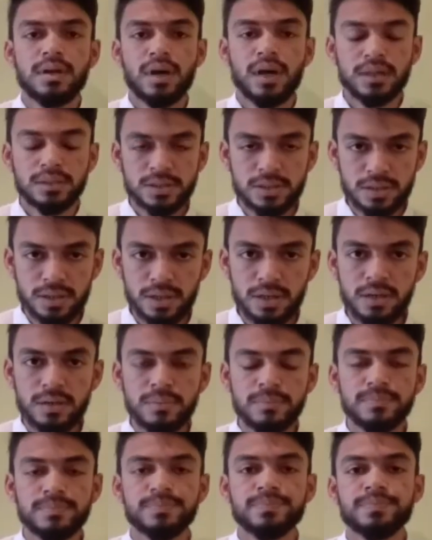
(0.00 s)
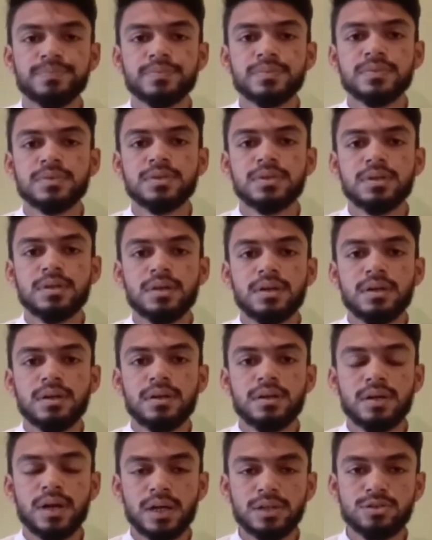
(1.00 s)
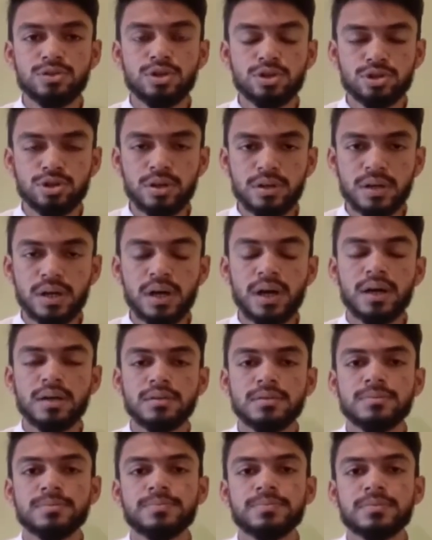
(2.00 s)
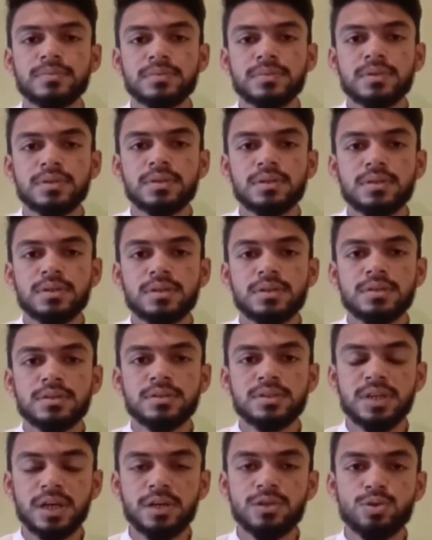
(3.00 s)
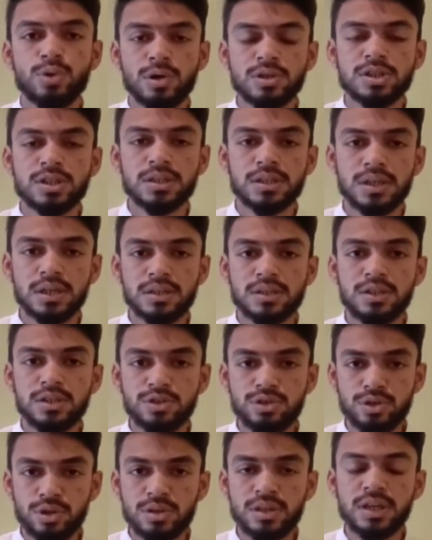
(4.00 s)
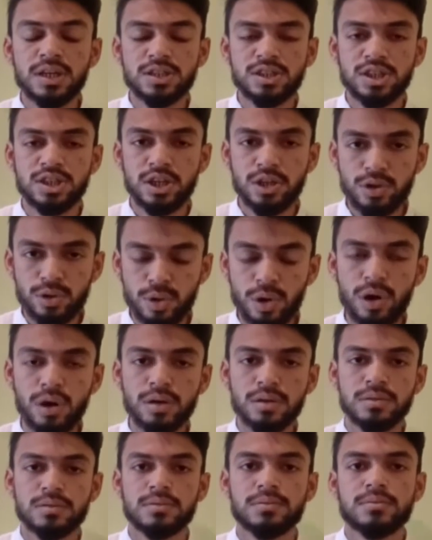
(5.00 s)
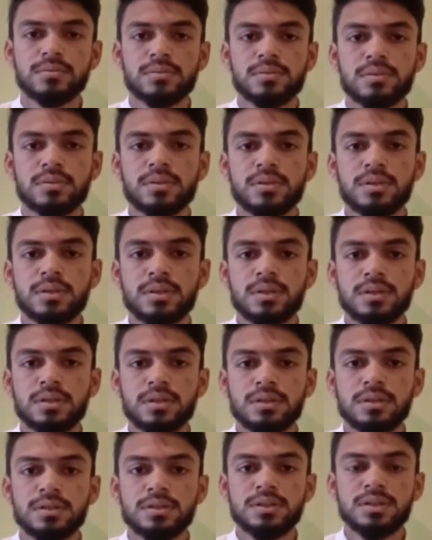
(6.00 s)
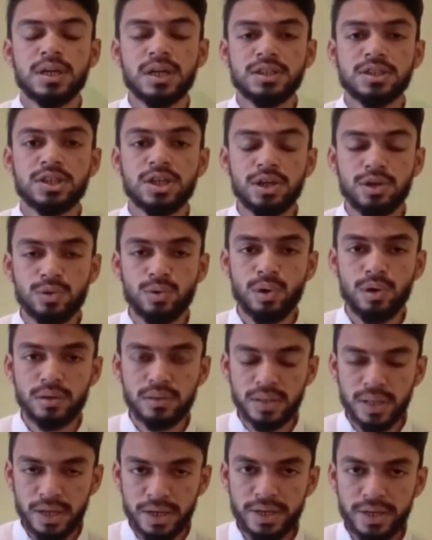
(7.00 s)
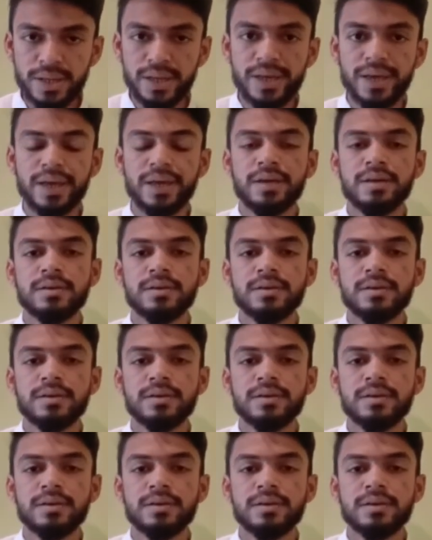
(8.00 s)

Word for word: আজকে রাজ্য সরকার যে দশ হাজার তিনশোতে শিক্ষক সেই শিক্ষকদের নিয়ে